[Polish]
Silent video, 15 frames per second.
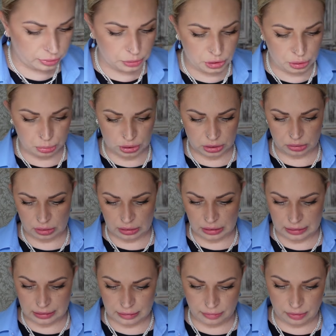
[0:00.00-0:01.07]
wróci, muszę
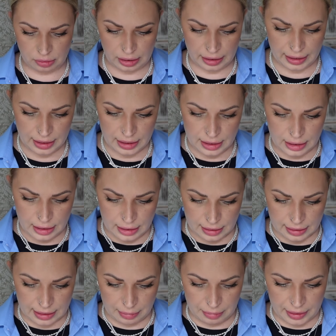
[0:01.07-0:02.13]
tutaj sobie w ogóle
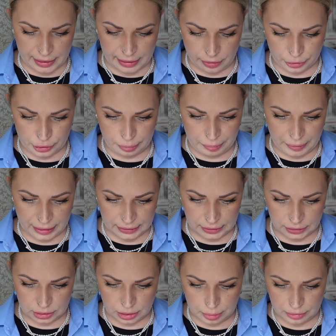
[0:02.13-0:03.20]
kamerę
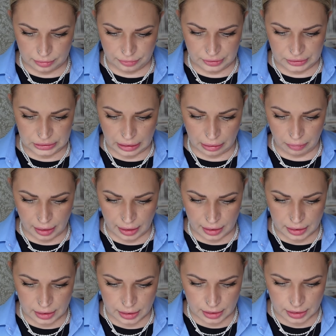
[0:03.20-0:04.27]
odpalić, żebym widziała,
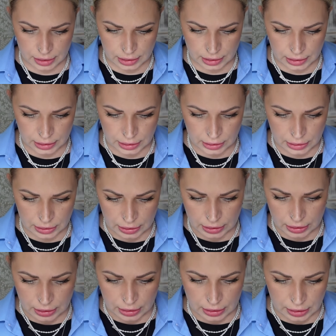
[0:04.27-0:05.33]

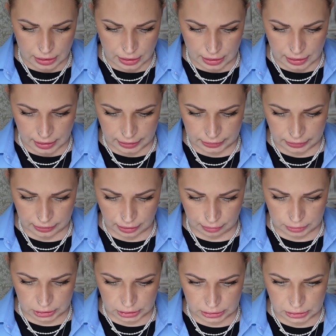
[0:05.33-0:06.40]
e, co
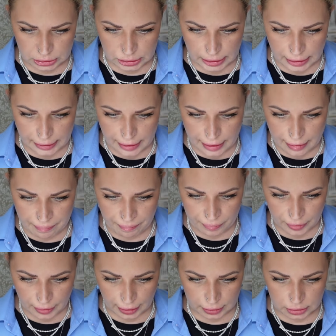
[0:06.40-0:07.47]
tam się dzieje.
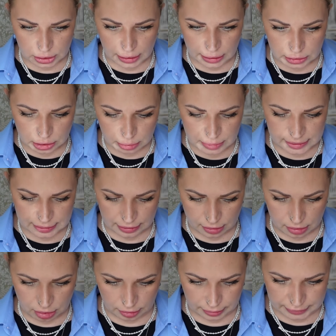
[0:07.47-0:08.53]
Także lecimy z tym
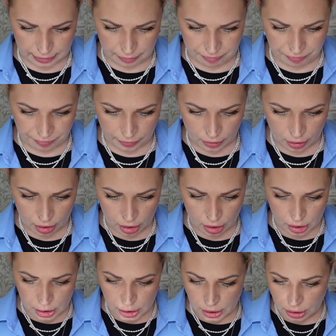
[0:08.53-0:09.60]
koksem.
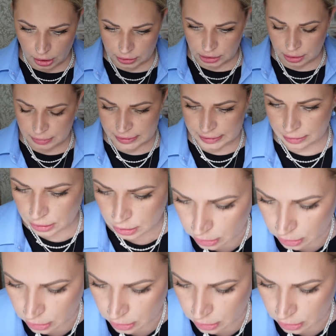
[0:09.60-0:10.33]
Lecimy z tym